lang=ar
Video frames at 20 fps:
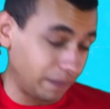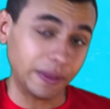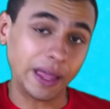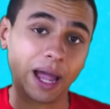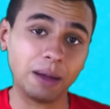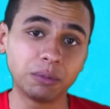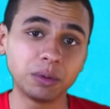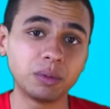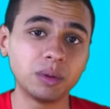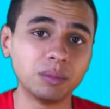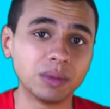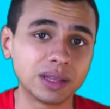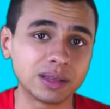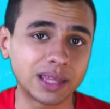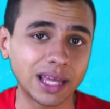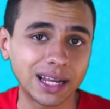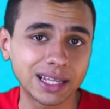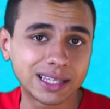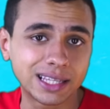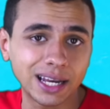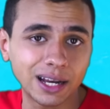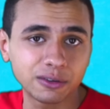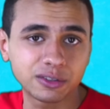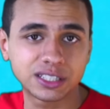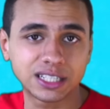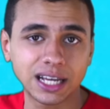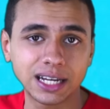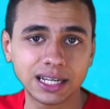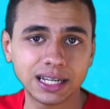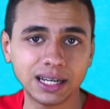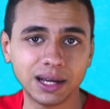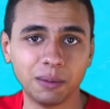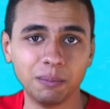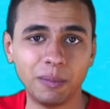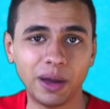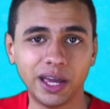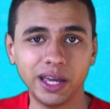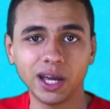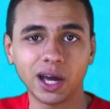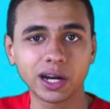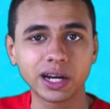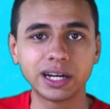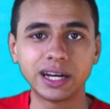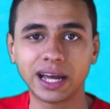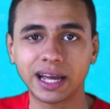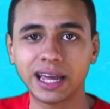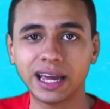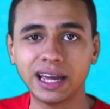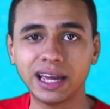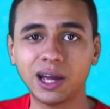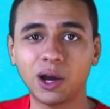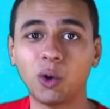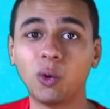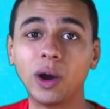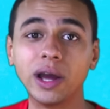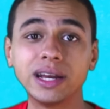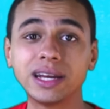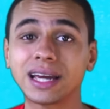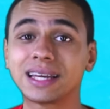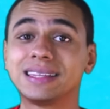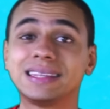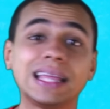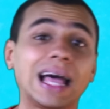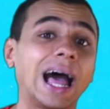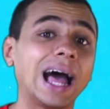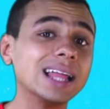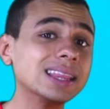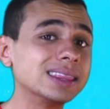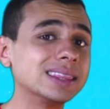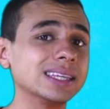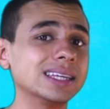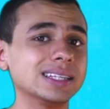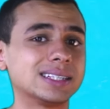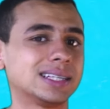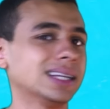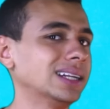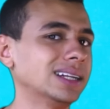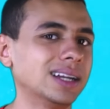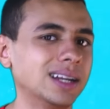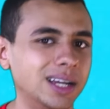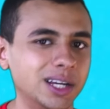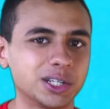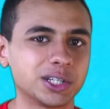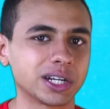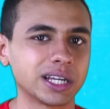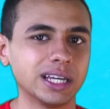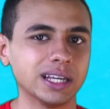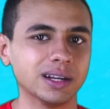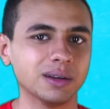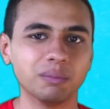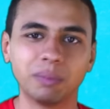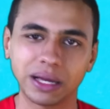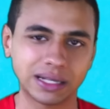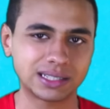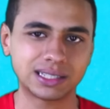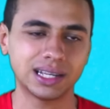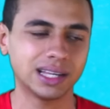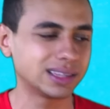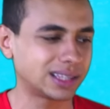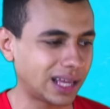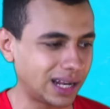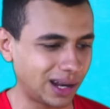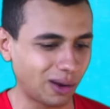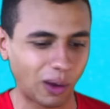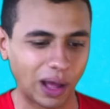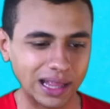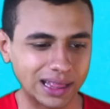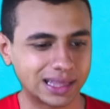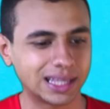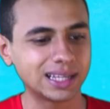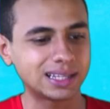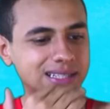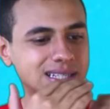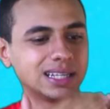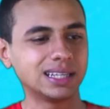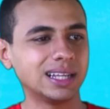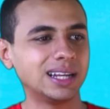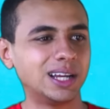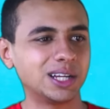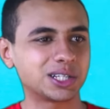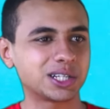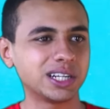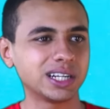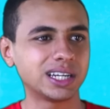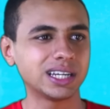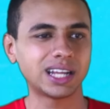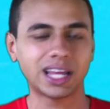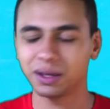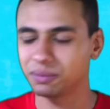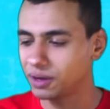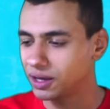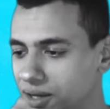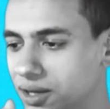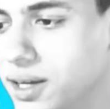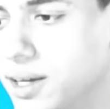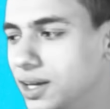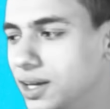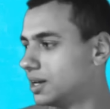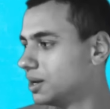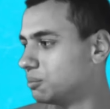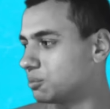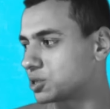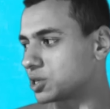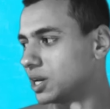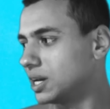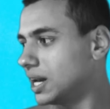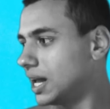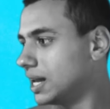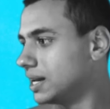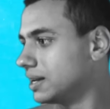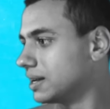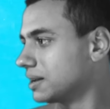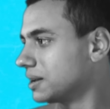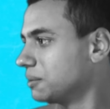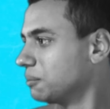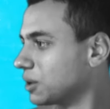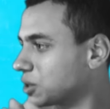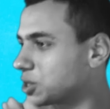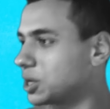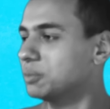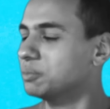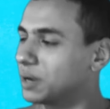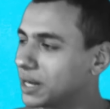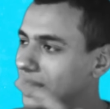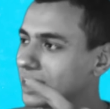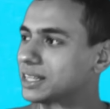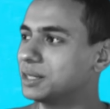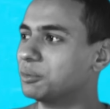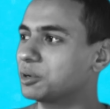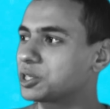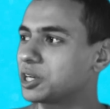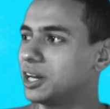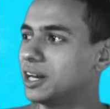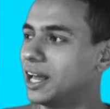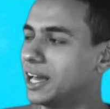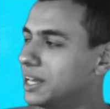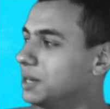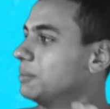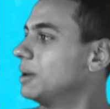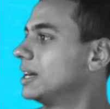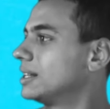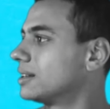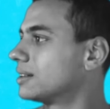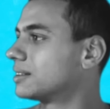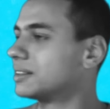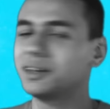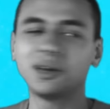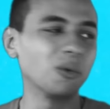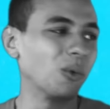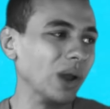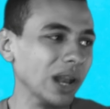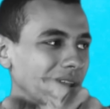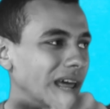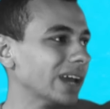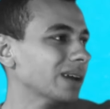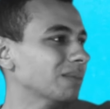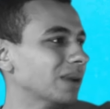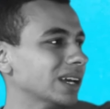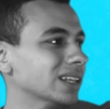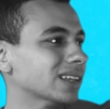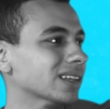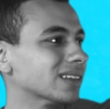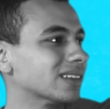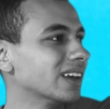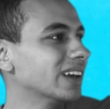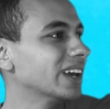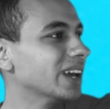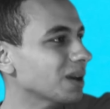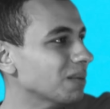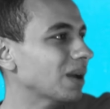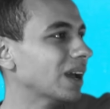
حبيبي من 3000 سنه معيار النجاح هو انك تعدي سن ال 20 بس انت لو عديت سن ال 20 كده يبقى ما شاء الله عليه ما شاء بجد ما شاء الله هي ميد ات والله ميد ات هي